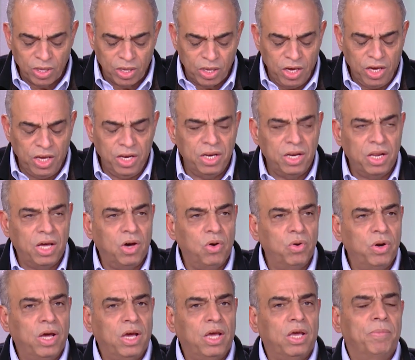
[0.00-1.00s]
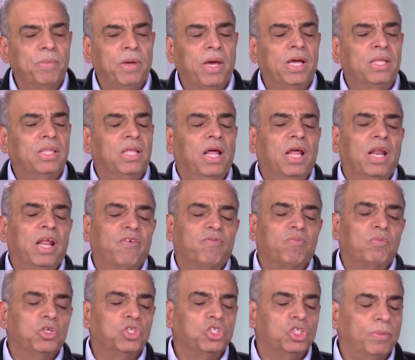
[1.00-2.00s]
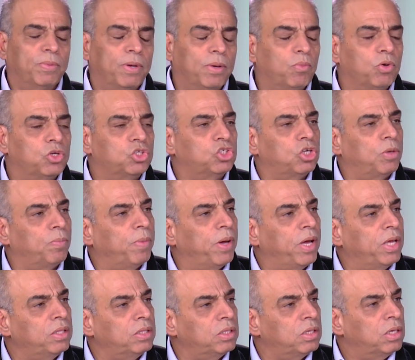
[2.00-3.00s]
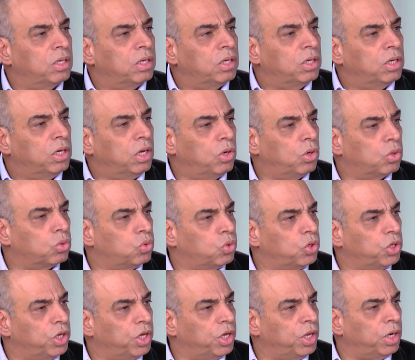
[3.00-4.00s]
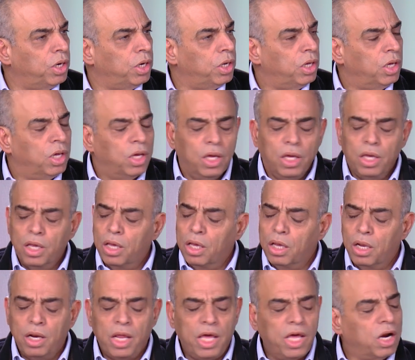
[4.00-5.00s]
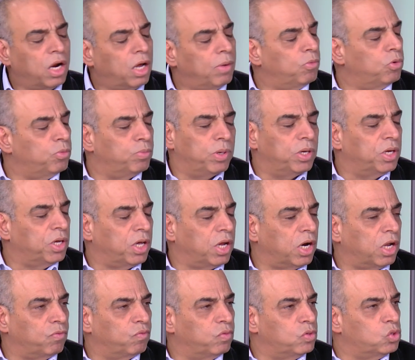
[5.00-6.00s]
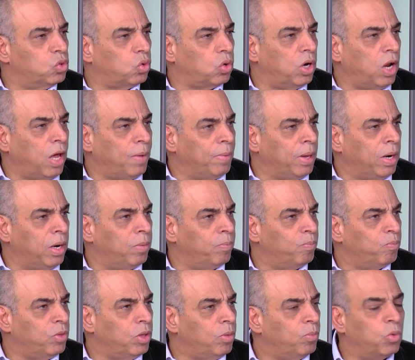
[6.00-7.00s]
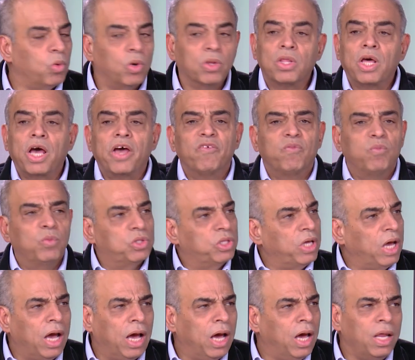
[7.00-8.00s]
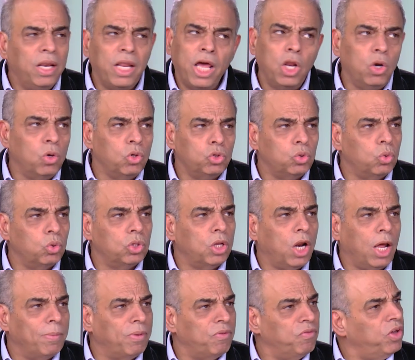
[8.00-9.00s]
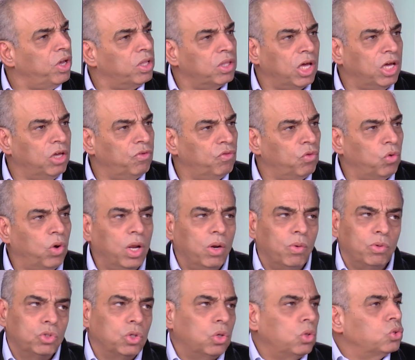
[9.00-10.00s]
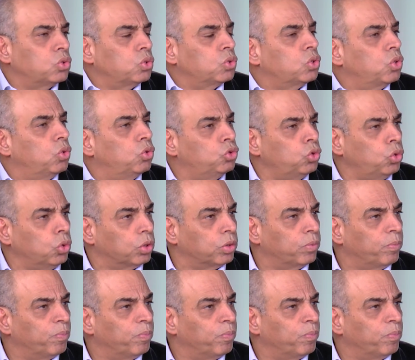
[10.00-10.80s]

عندنا هناك مئات الالاف من الشباب والشابات الاردنيين لا يرغبون بالانخراط في سوق العمل بوظائف متاحه لانه شروط العمل فيها ضعيفه وعلى وجه الخصوص الاجور